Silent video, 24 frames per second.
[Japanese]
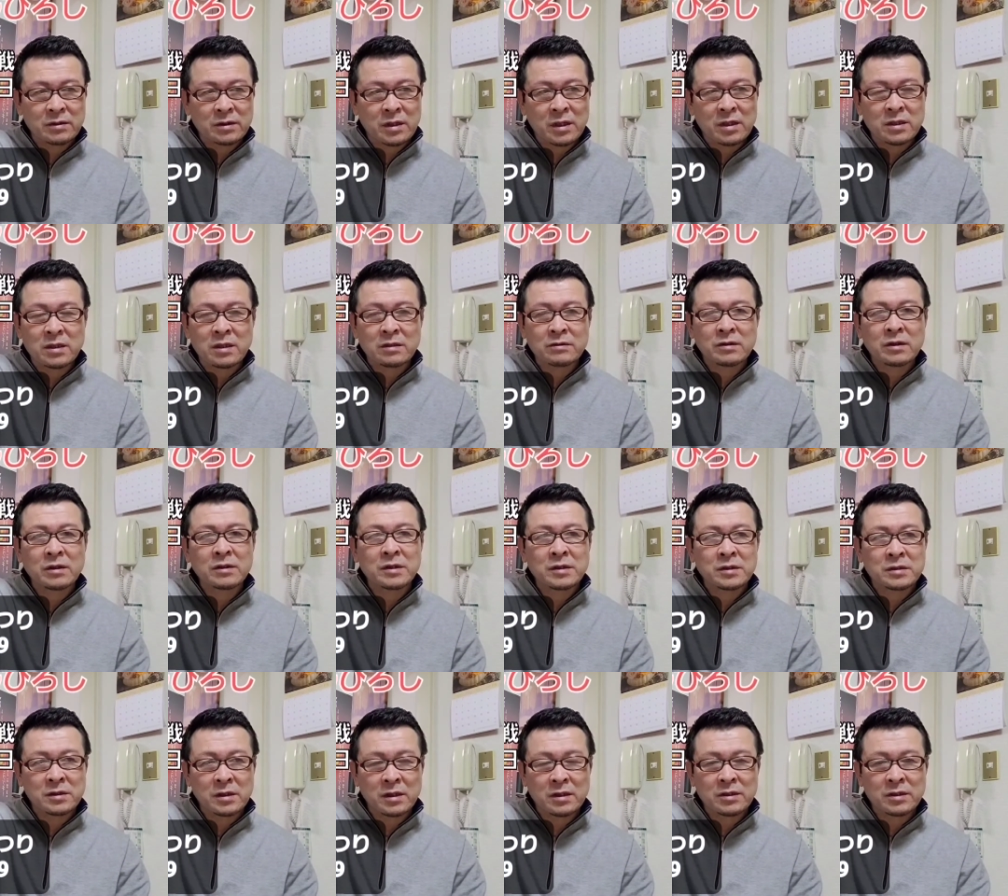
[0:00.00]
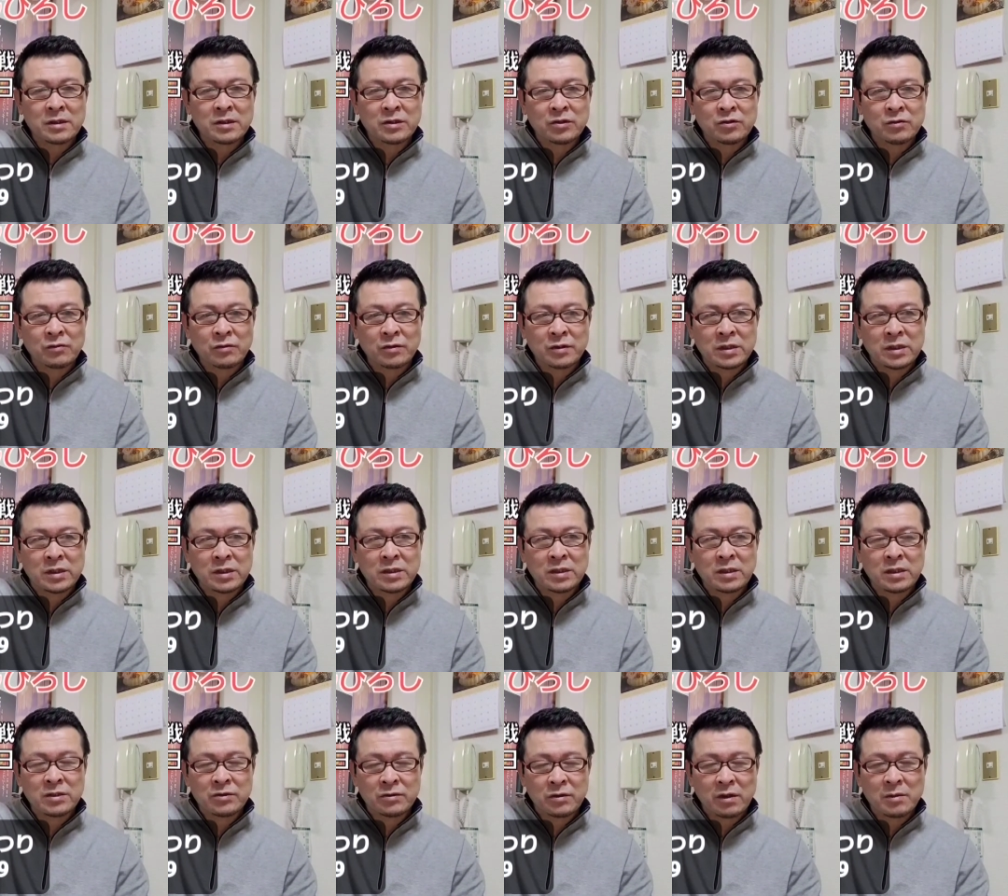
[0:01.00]
感覚でですね、今日は聞い
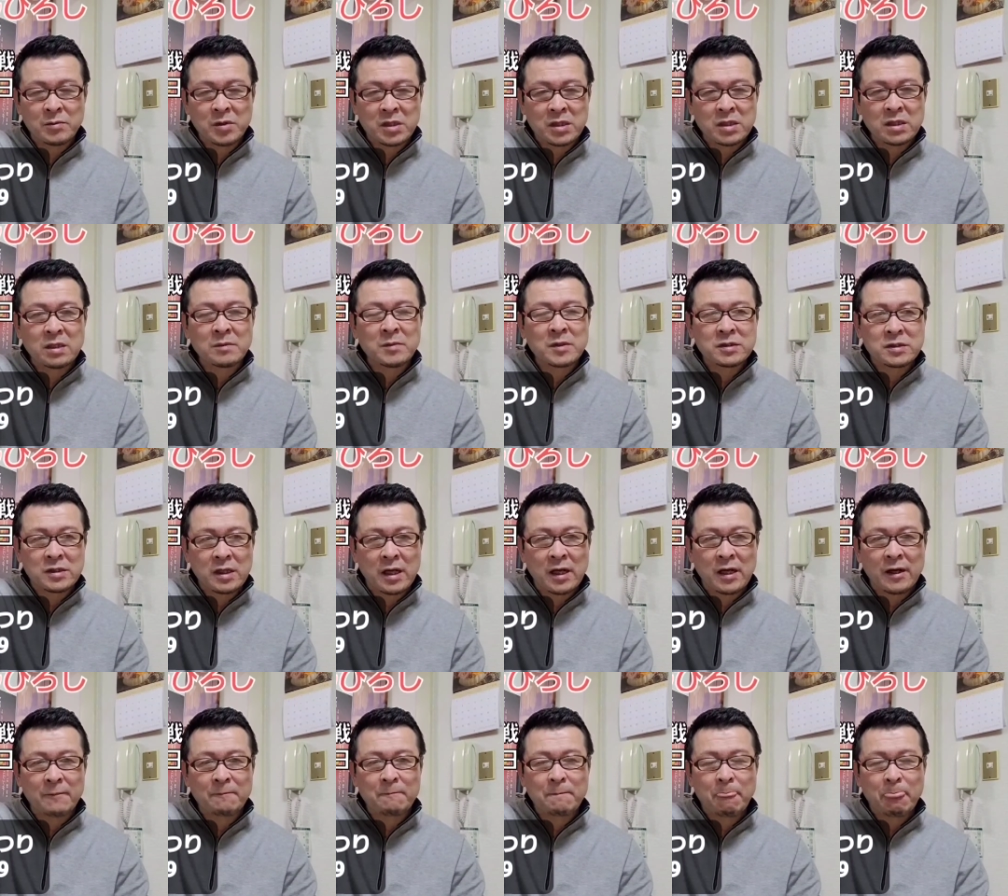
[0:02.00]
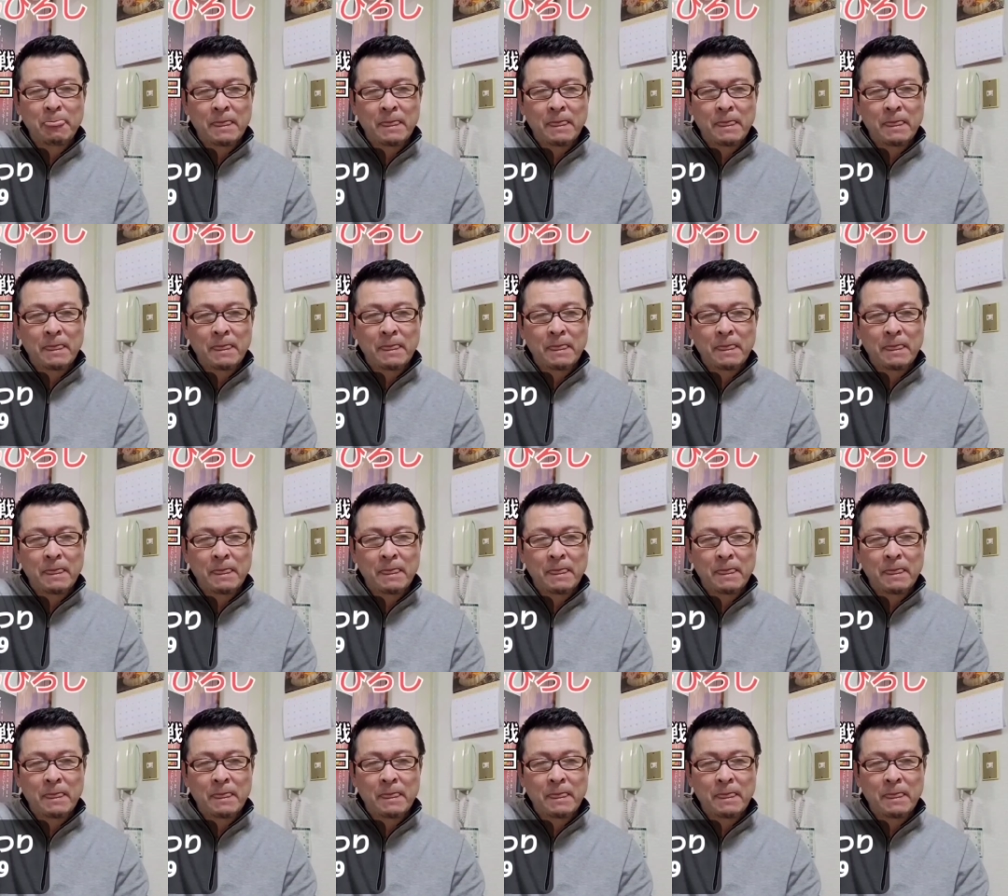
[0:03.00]
て、一生懸命聞いてました。